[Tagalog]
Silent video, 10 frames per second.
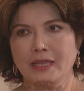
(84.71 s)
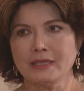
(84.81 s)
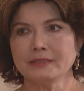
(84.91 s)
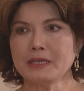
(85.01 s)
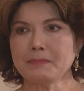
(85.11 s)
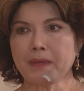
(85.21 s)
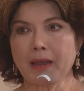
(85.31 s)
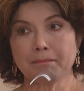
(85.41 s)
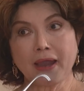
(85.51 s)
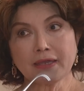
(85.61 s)
na hindi
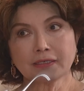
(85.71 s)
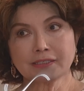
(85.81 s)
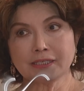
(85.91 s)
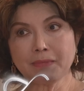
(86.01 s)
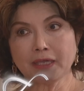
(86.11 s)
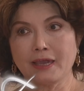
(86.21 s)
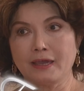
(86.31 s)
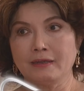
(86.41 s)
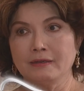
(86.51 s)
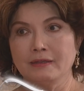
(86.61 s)
papayag si
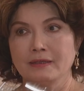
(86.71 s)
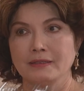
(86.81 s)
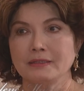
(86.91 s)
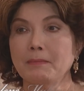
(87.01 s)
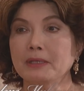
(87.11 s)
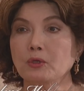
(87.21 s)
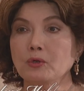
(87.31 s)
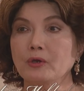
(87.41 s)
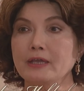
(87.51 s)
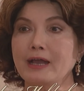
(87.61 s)
Miguel na
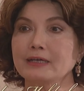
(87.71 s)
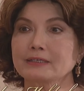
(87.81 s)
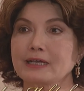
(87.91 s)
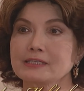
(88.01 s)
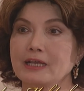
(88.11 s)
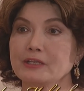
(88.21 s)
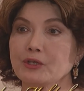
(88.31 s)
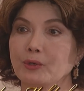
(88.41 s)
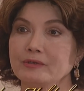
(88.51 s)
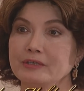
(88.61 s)
matuloy ang kasal
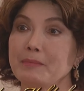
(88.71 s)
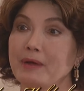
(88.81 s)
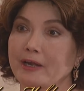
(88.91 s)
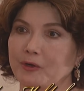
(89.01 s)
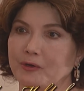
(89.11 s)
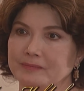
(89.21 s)
niyo ni Marco.